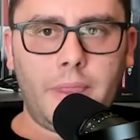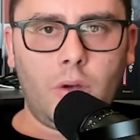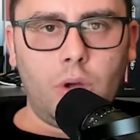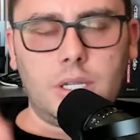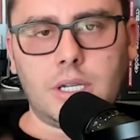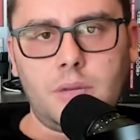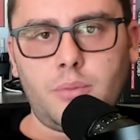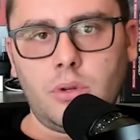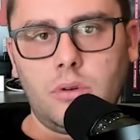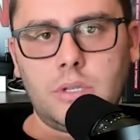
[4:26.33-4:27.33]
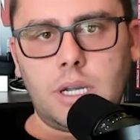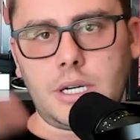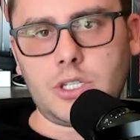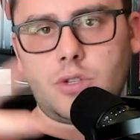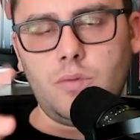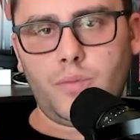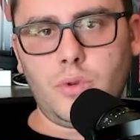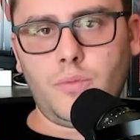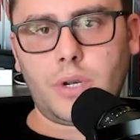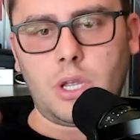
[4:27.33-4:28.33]
ho il triplo del rischio in
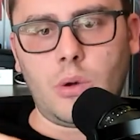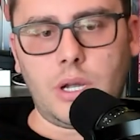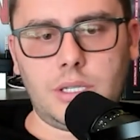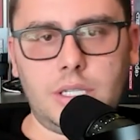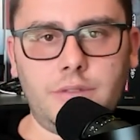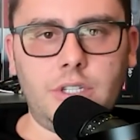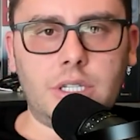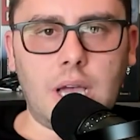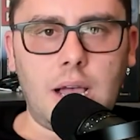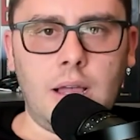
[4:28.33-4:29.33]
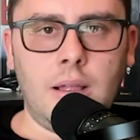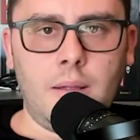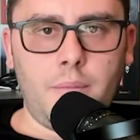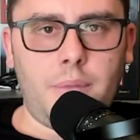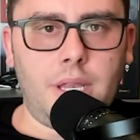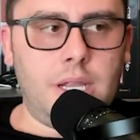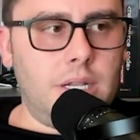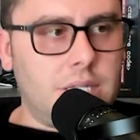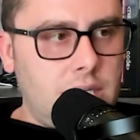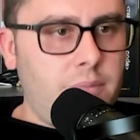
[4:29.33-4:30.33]
più perché ho attività per
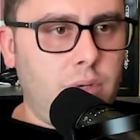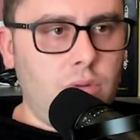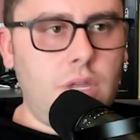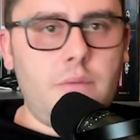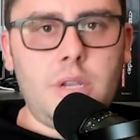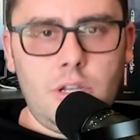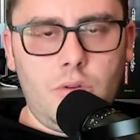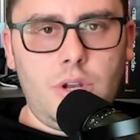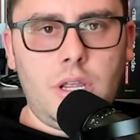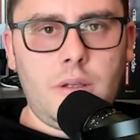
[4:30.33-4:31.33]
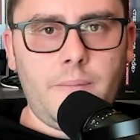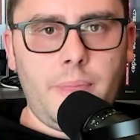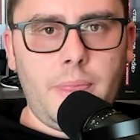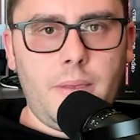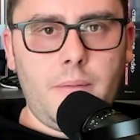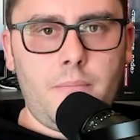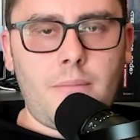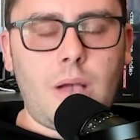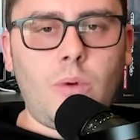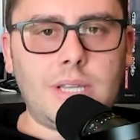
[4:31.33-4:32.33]
il triplo dei milioni,
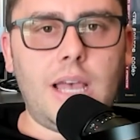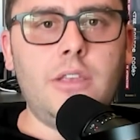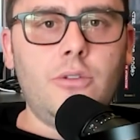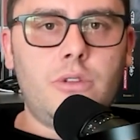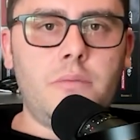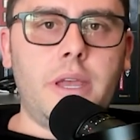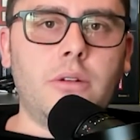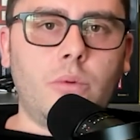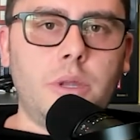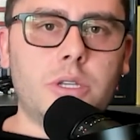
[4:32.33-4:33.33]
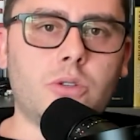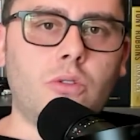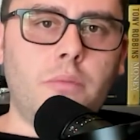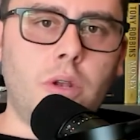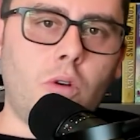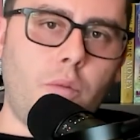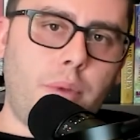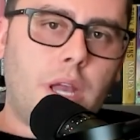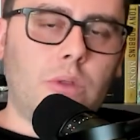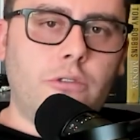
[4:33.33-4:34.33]
ma guadagno di meno, quindi sono meno
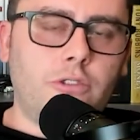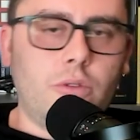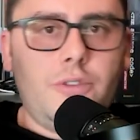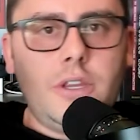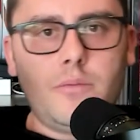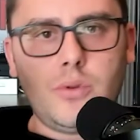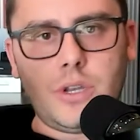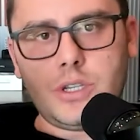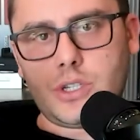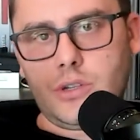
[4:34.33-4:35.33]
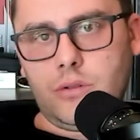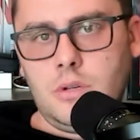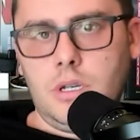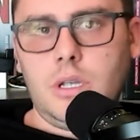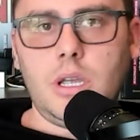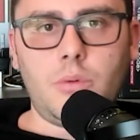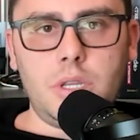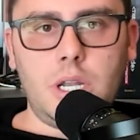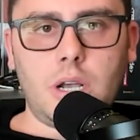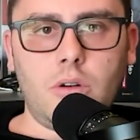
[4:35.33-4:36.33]
coperto a fronte di più rischio e
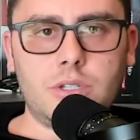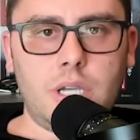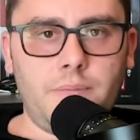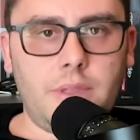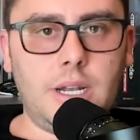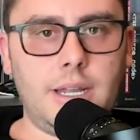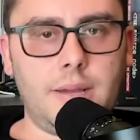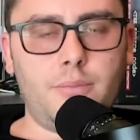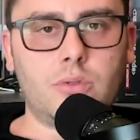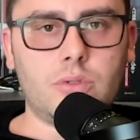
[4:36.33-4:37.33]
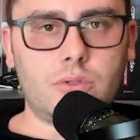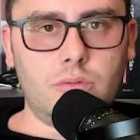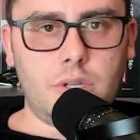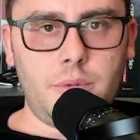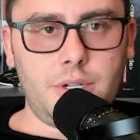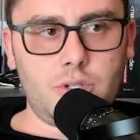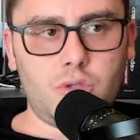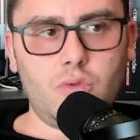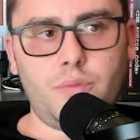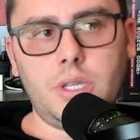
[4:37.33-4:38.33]
quindi la cosa la reputo assolutamente
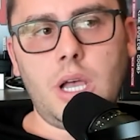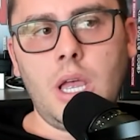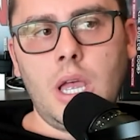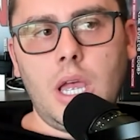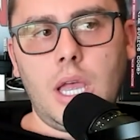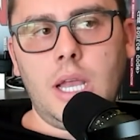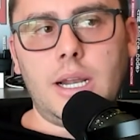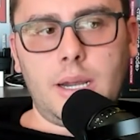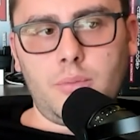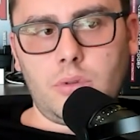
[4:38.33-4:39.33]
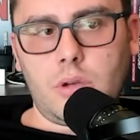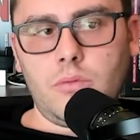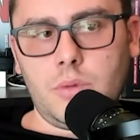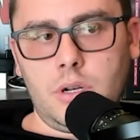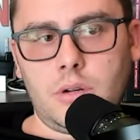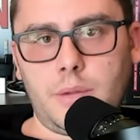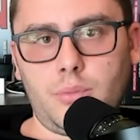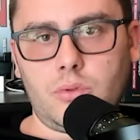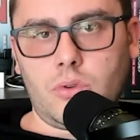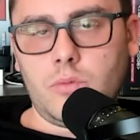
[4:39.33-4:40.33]
stupida e la reputo, la
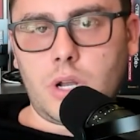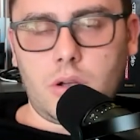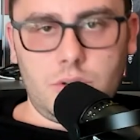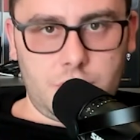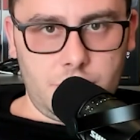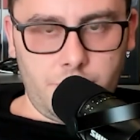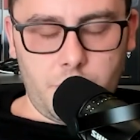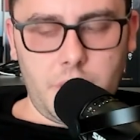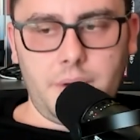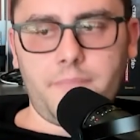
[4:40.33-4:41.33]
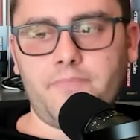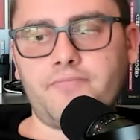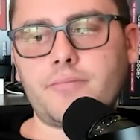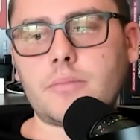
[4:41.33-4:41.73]
reputo come una cosa che non va bene.